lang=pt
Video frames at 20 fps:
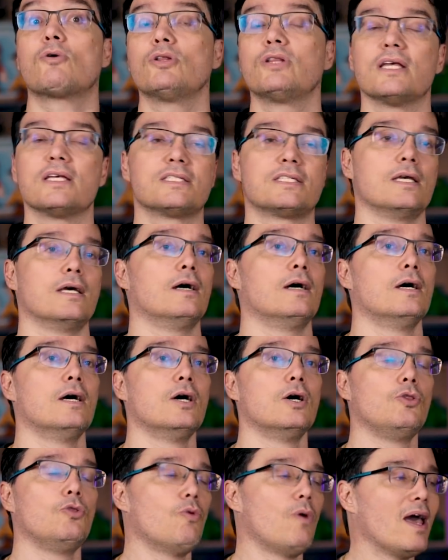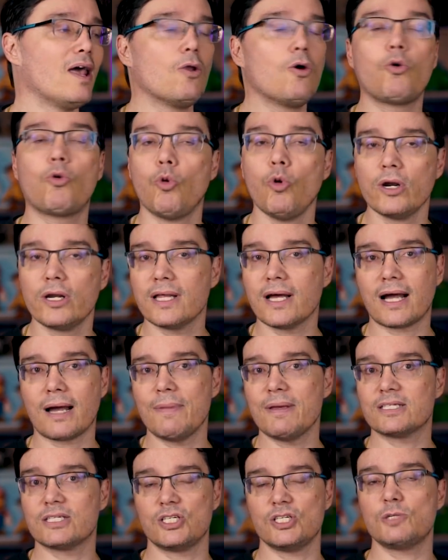acontecer. Não é loucura da
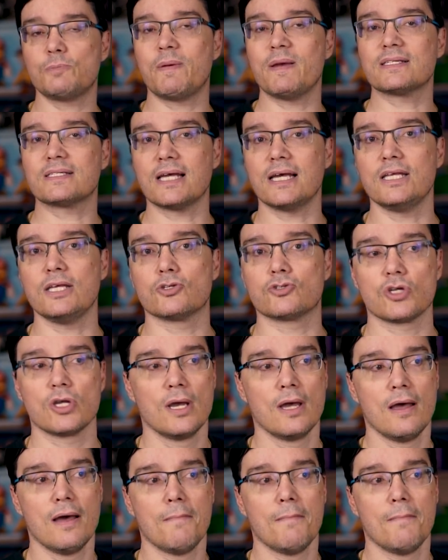cabeça a gente pensar nisso.